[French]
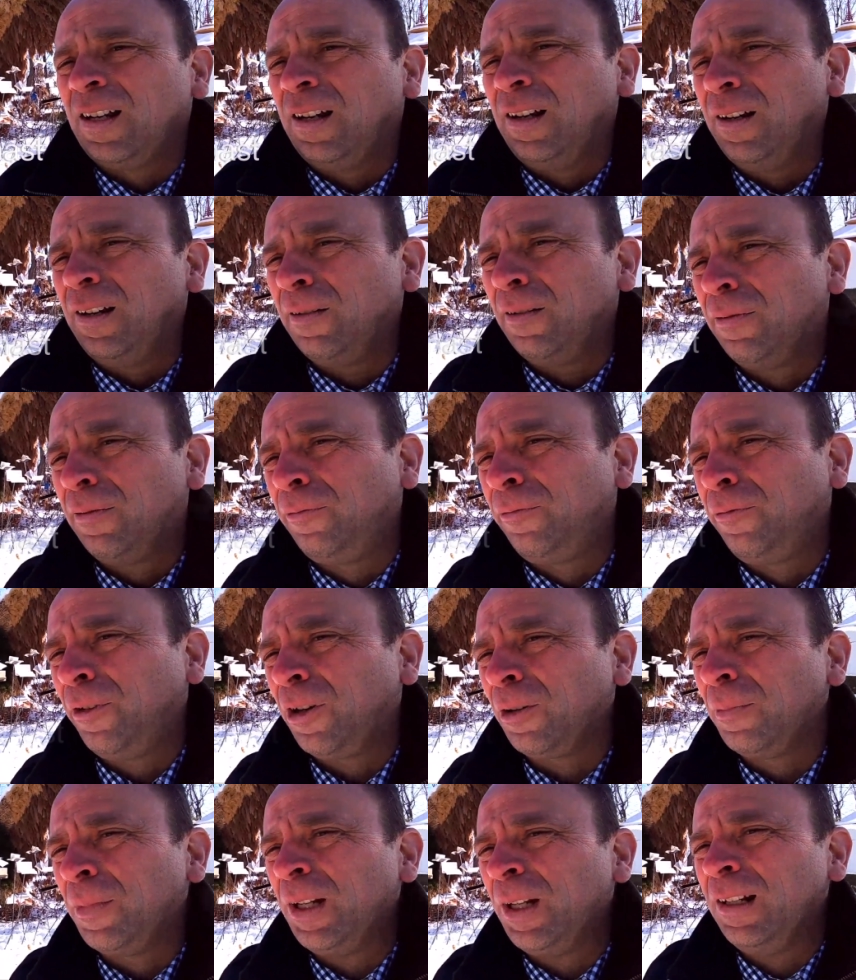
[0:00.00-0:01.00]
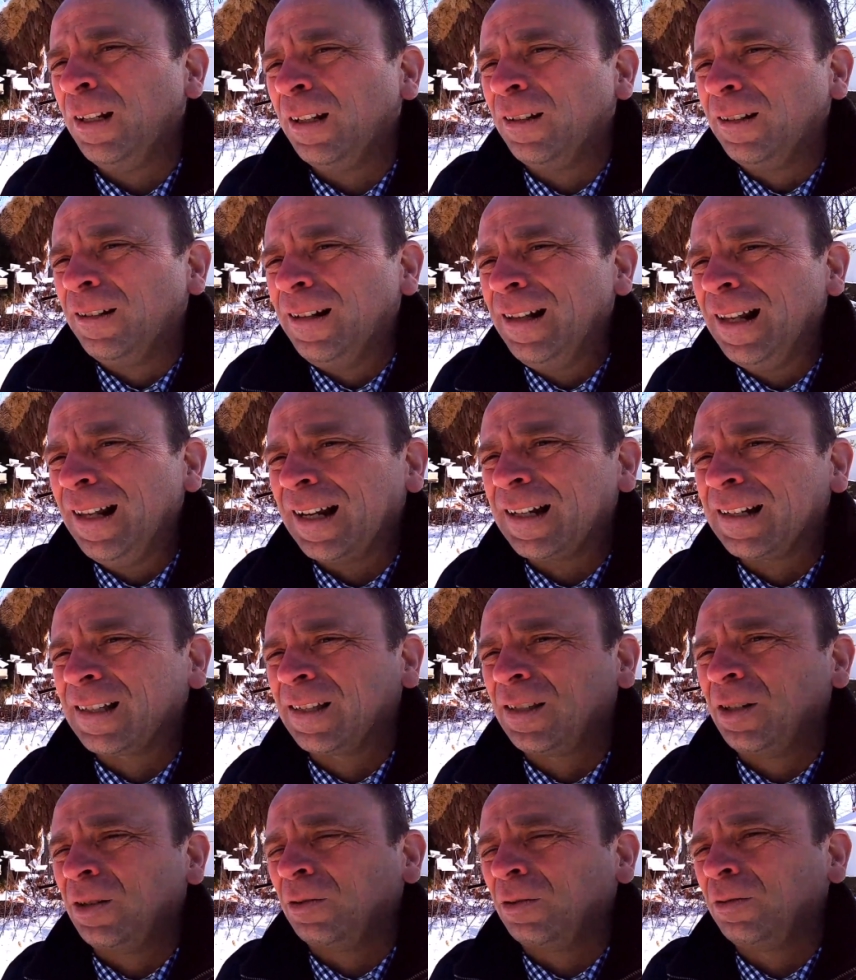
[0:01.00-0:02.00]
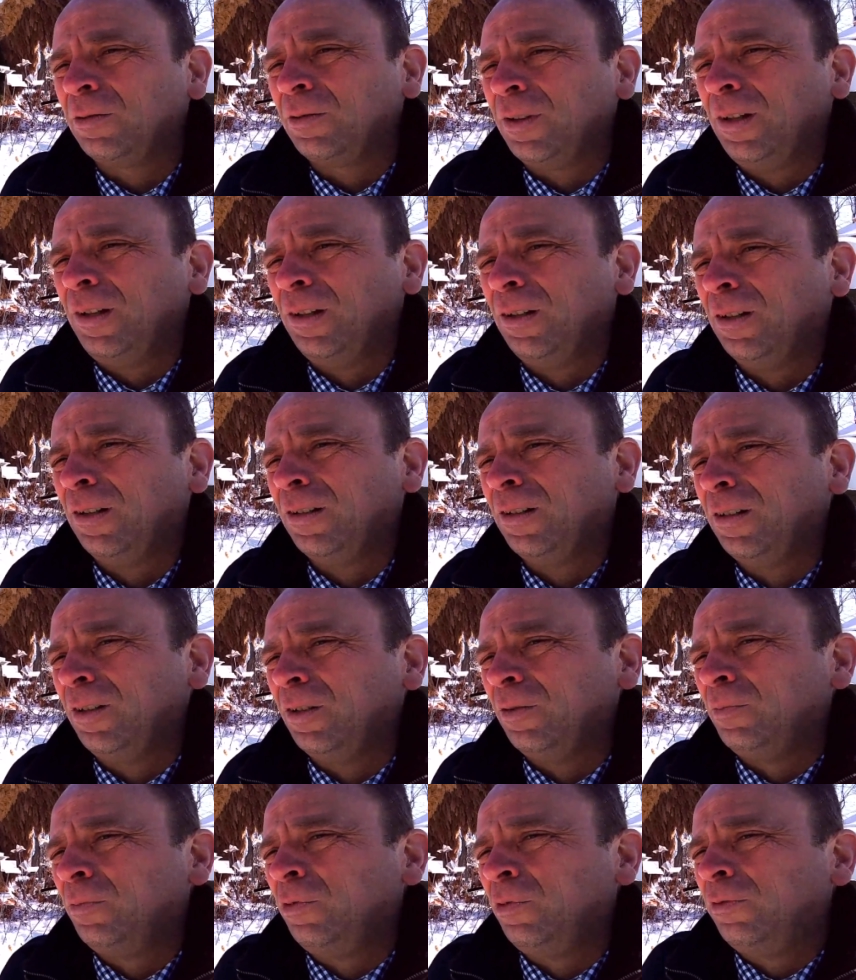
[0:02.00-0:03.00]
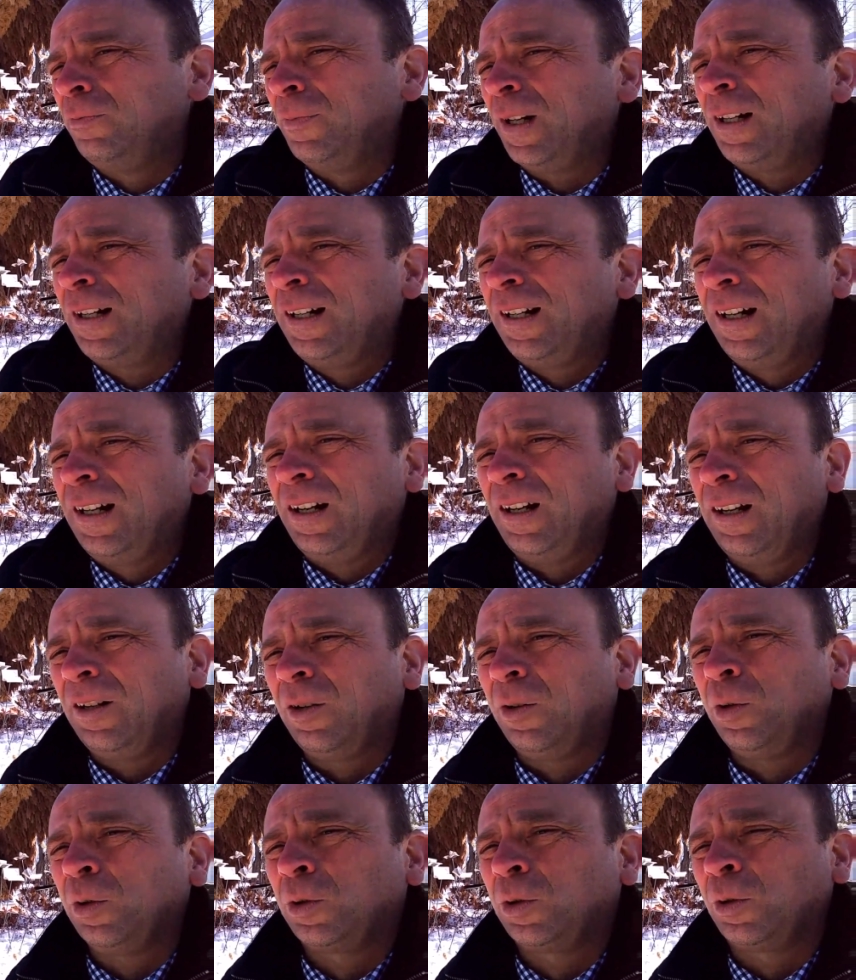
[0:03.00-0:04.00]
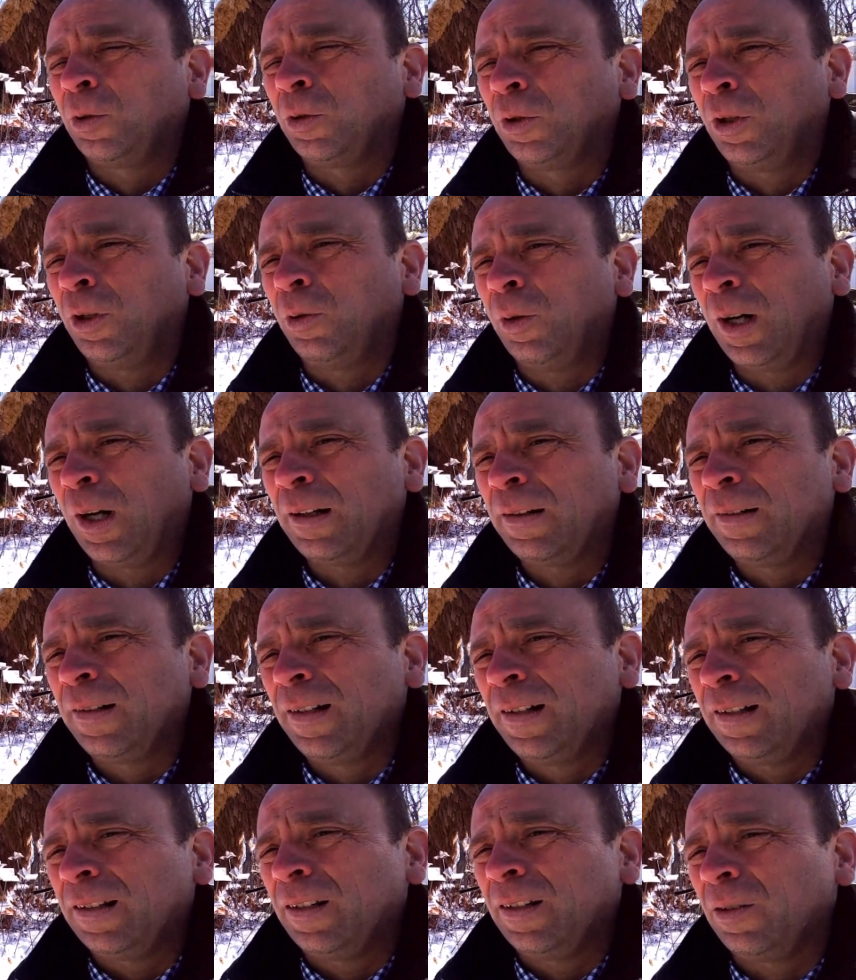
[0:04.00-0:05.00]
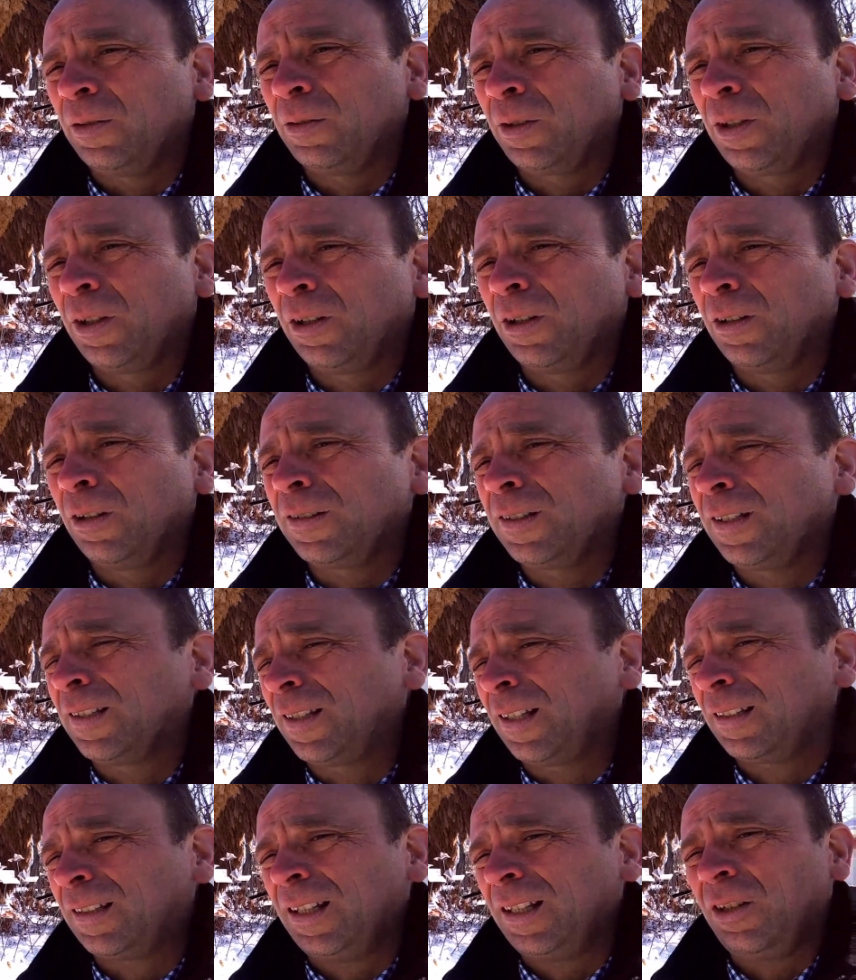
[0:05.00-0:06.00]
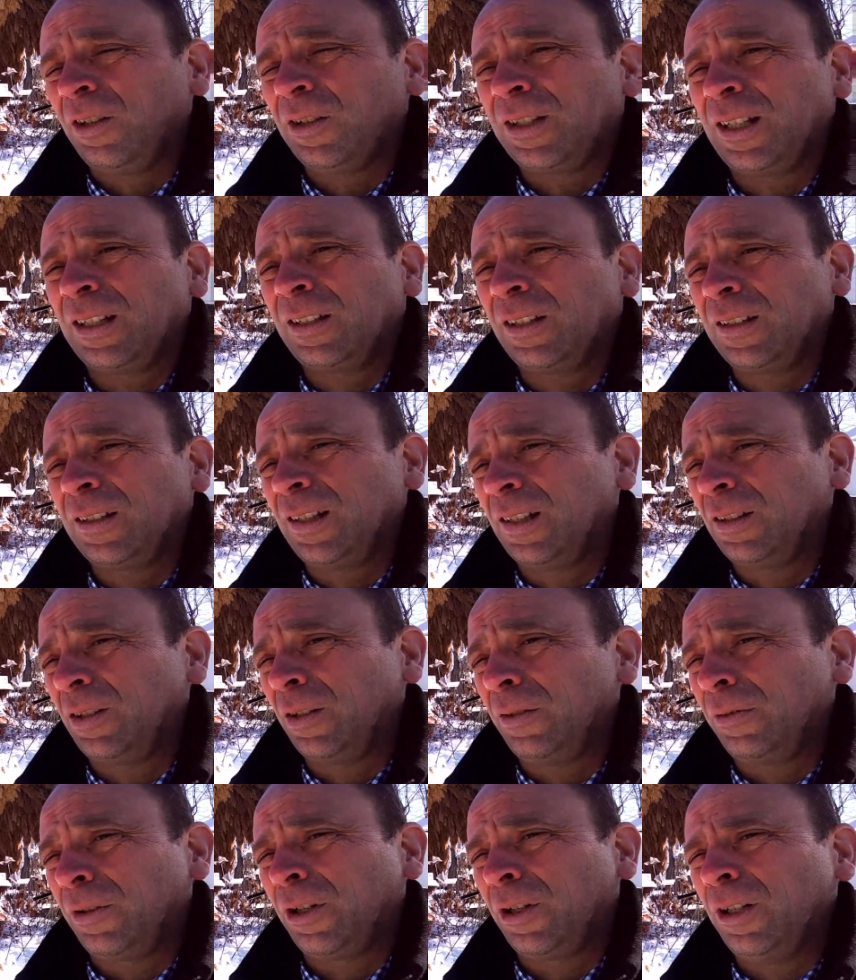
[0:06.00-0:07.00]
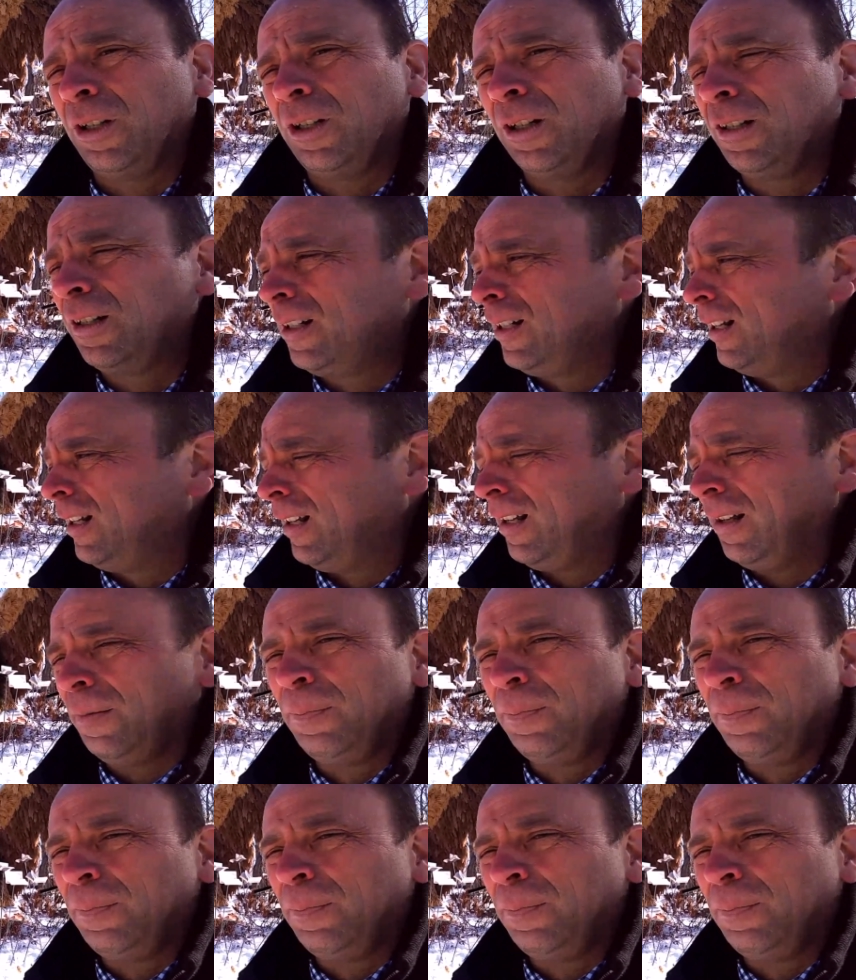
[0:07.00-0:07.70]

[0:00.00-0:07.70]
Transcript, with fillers: former l'action et le, le mouvement autour de l'oiseau. Donc, euh, c'est certain que cette, cette œuvre-là, euh, par